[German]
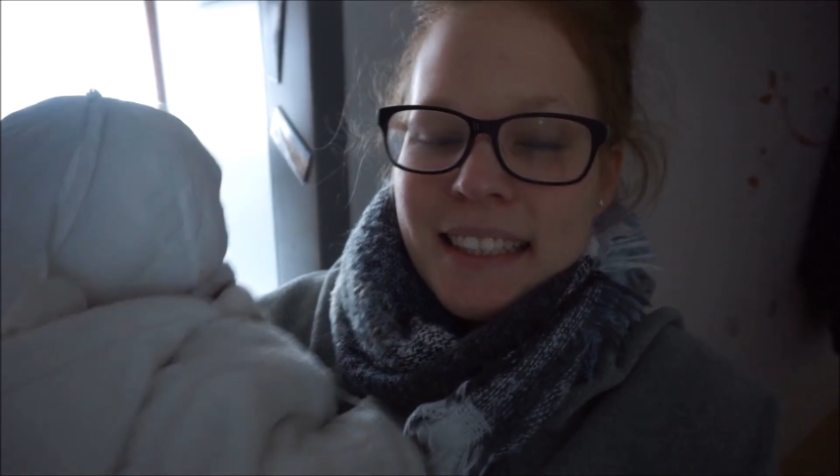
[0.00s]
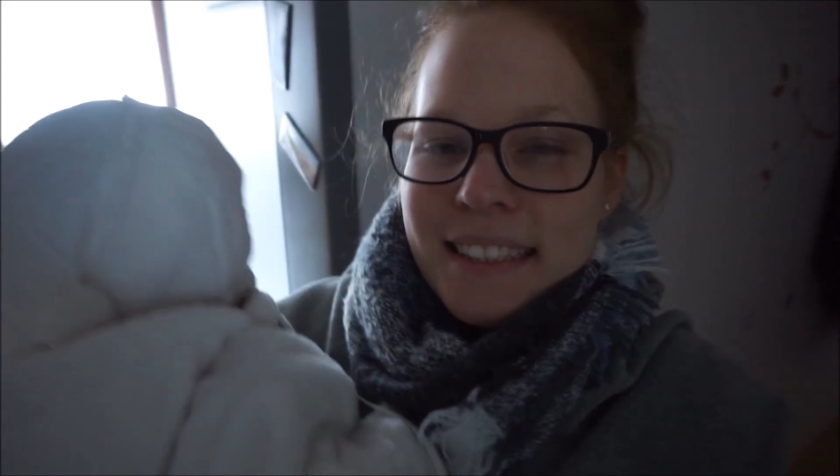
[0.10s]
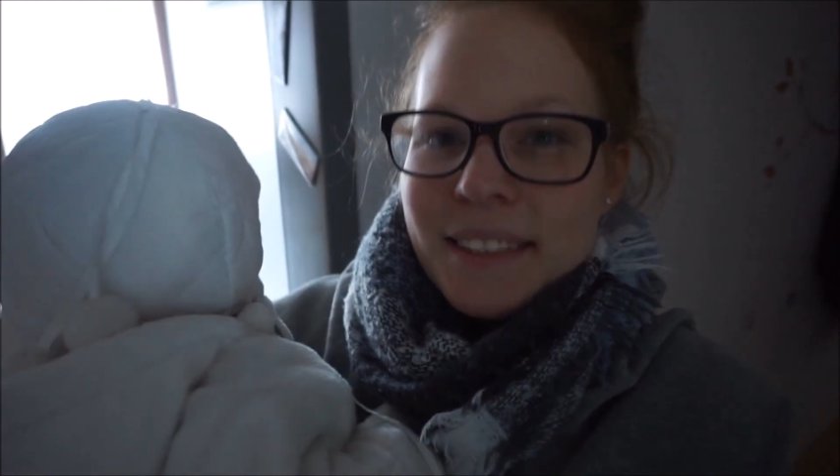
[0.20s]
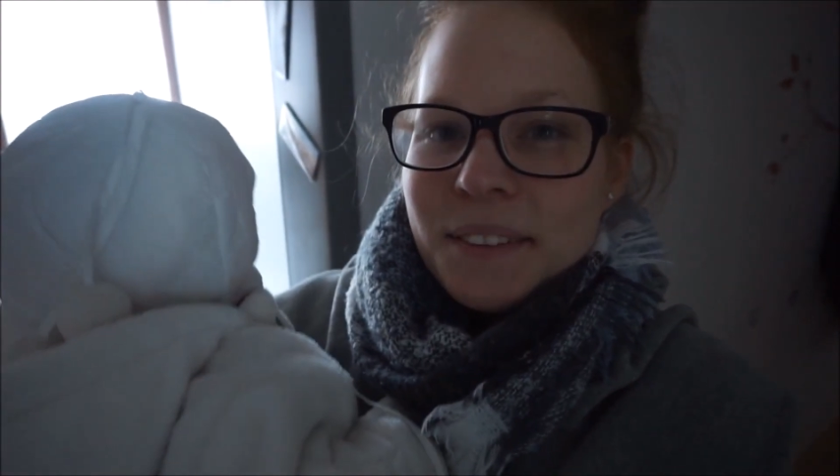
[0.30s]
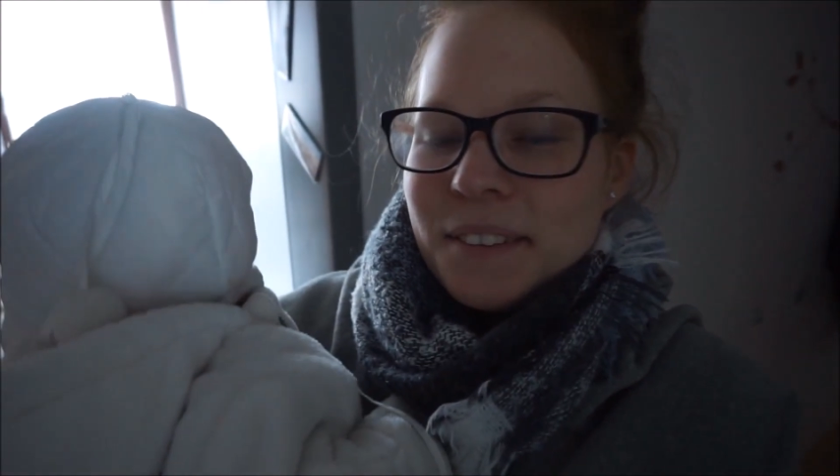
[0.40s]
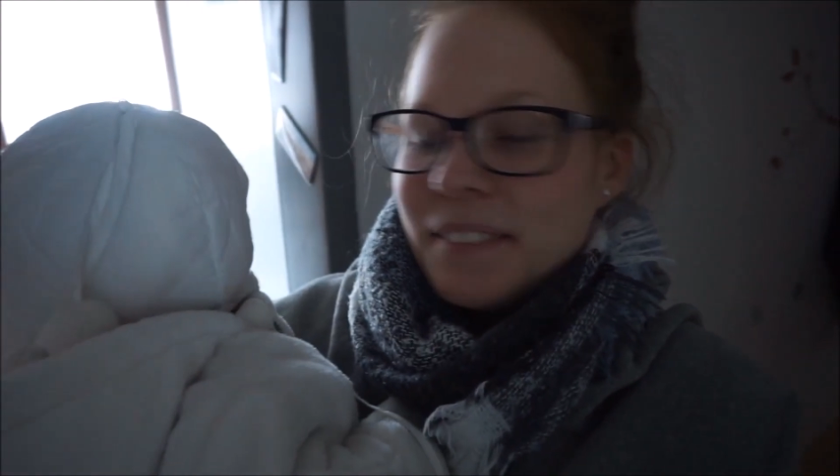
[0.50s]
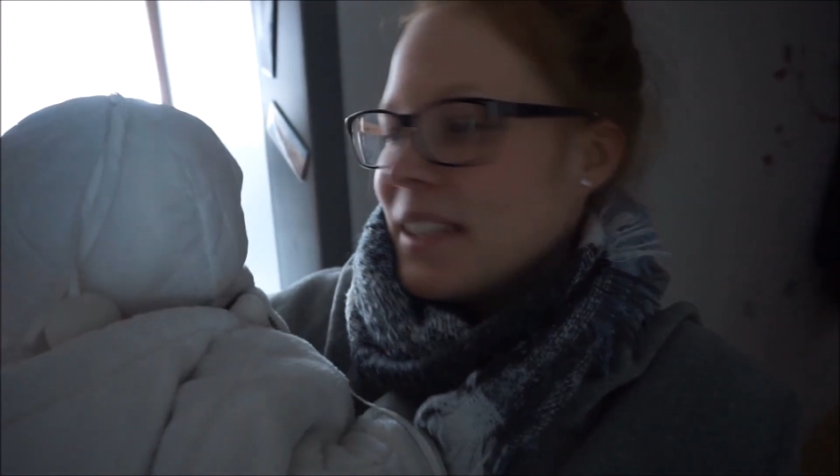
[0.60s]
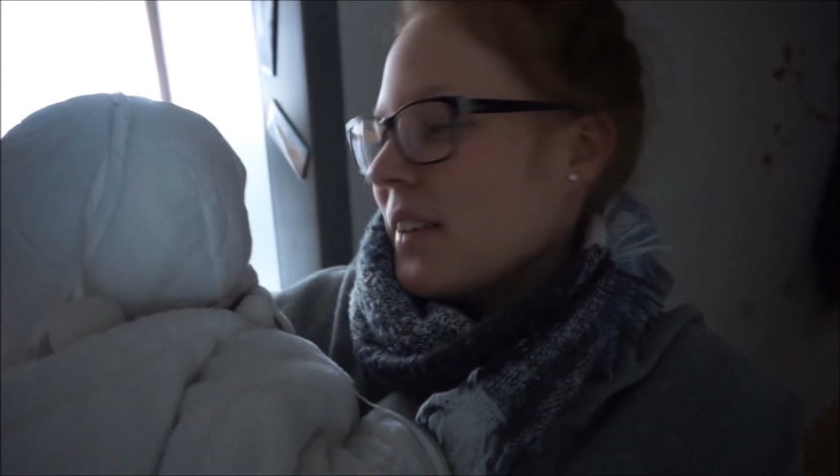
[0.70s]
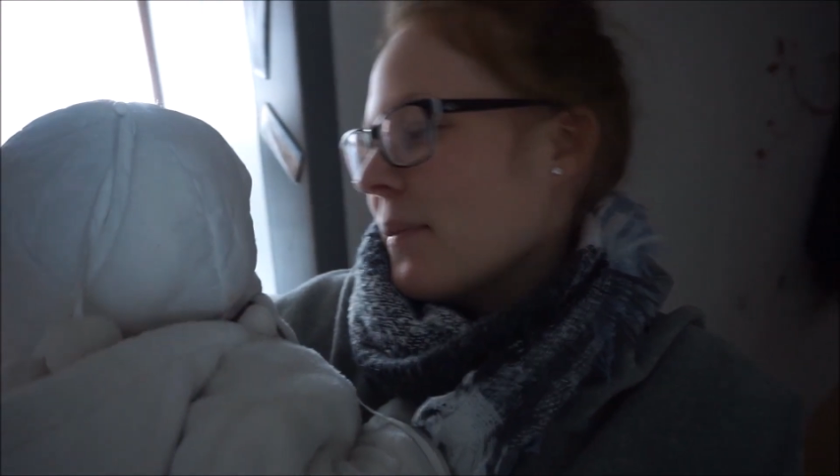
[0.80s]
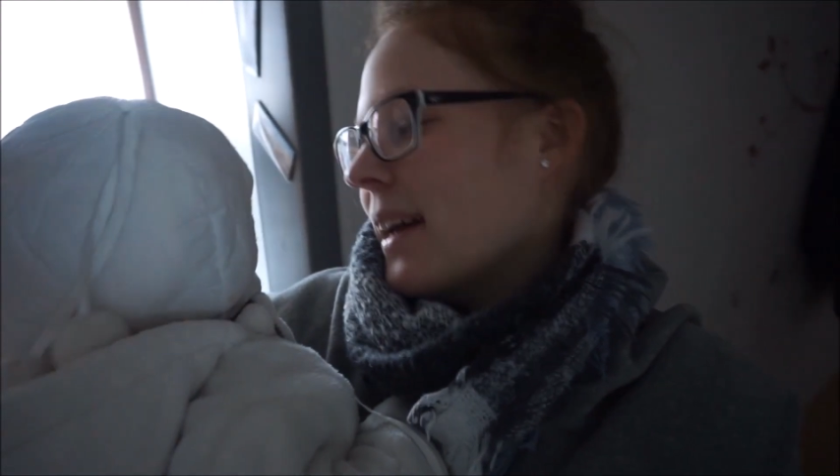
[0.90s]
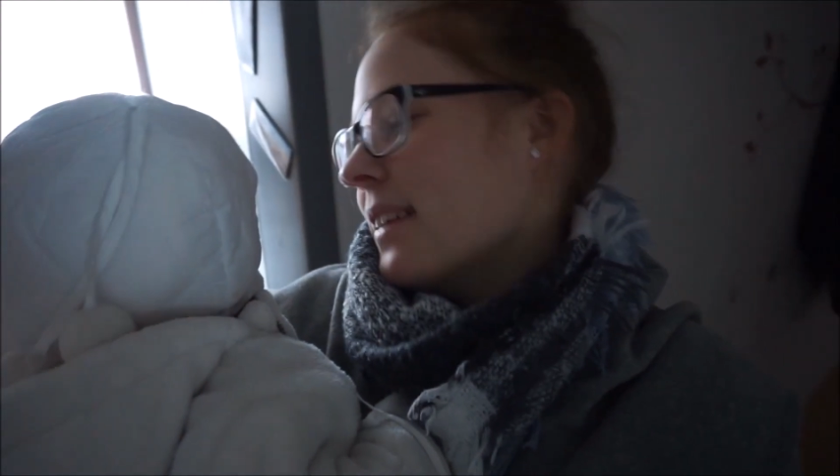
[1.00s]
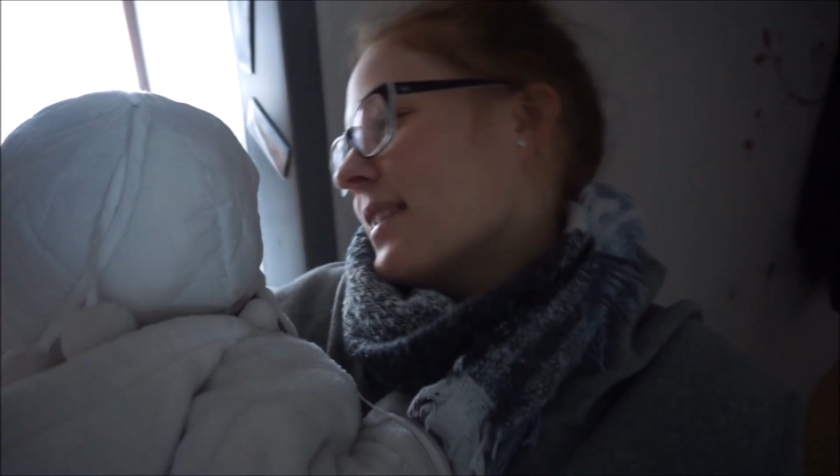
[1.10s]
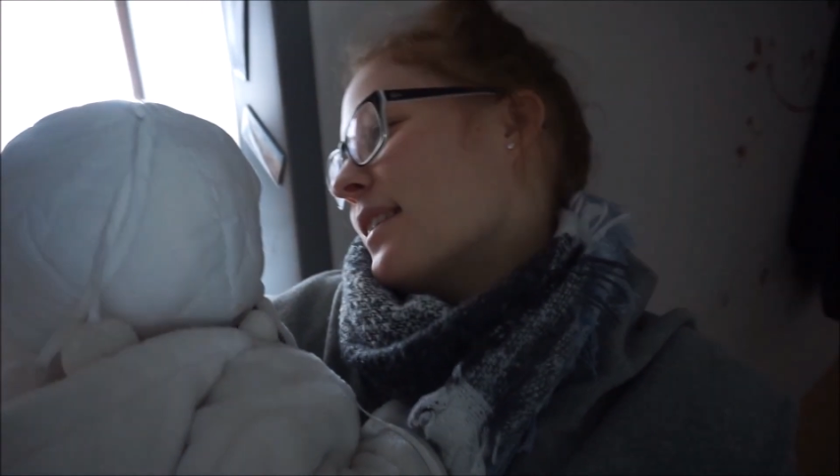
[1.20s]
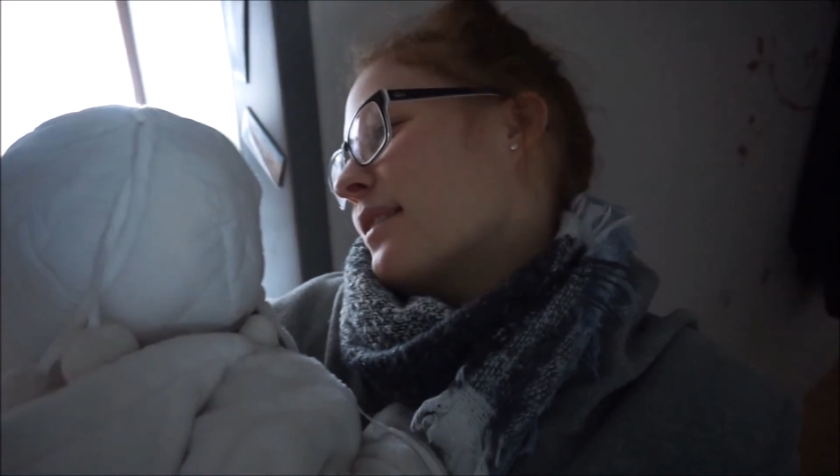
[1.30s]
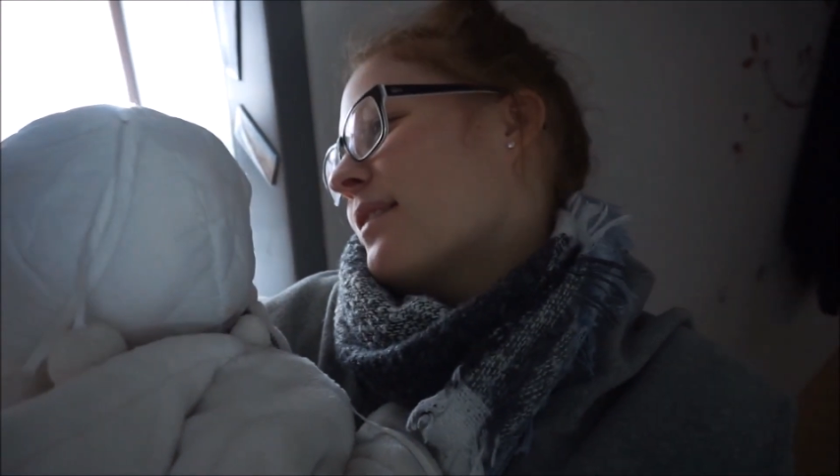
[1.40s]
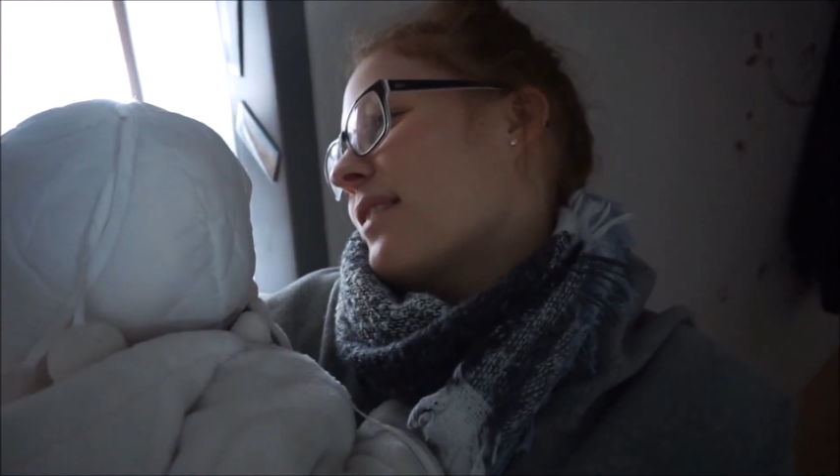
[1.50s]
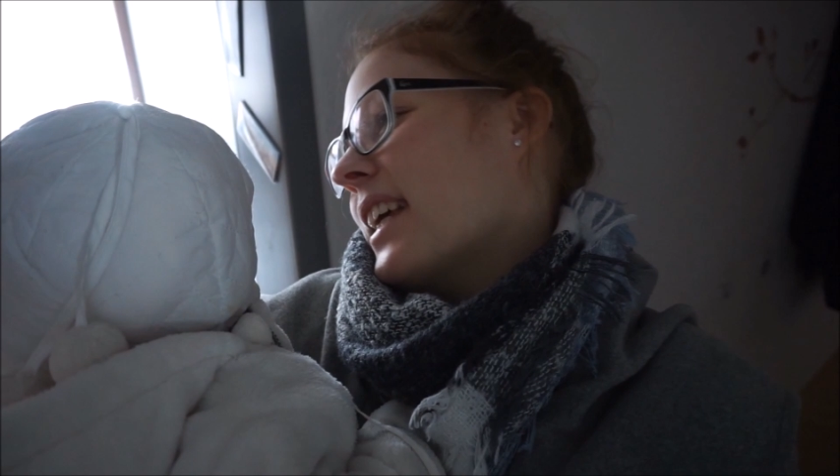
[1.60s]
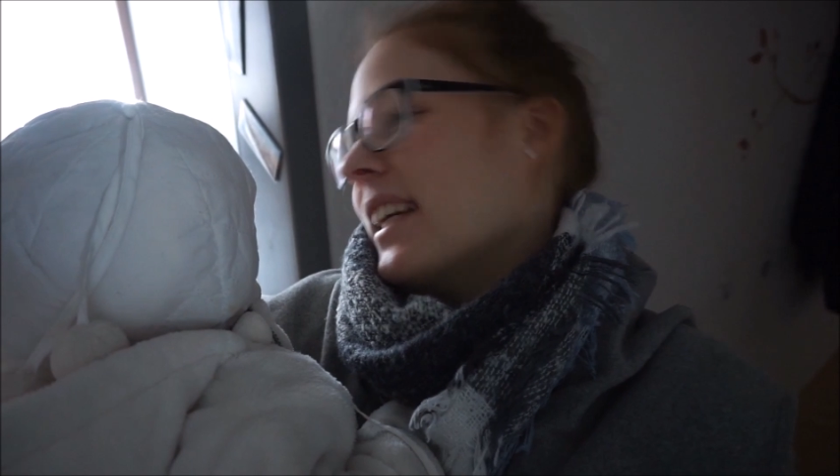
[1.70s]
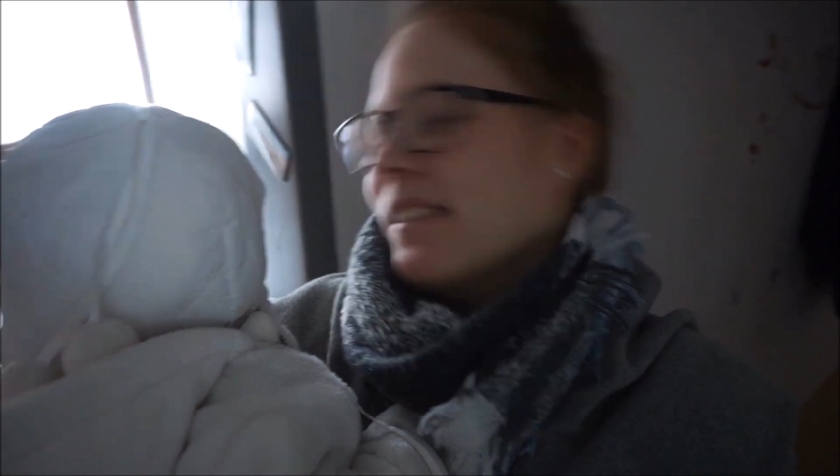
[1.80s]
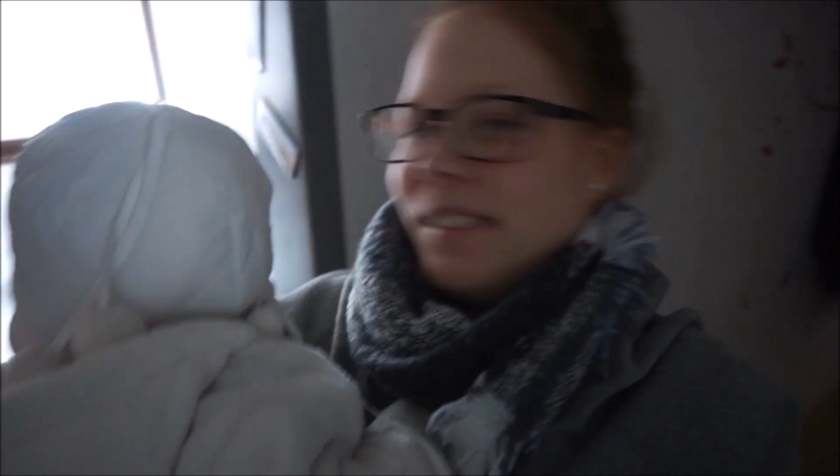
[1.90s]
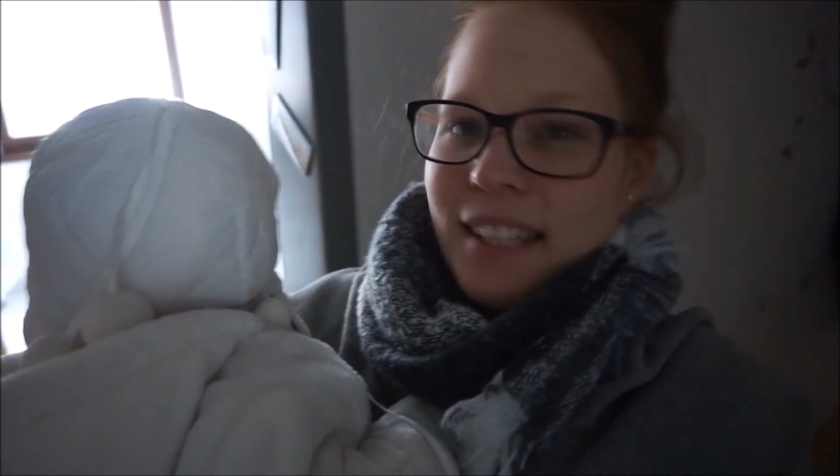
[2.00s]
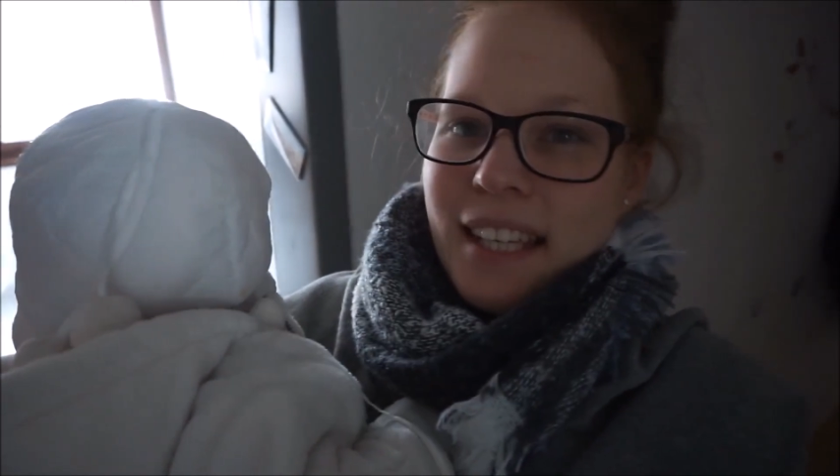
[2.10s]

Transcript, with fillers: So, wir zwei machen uns auf den Weg und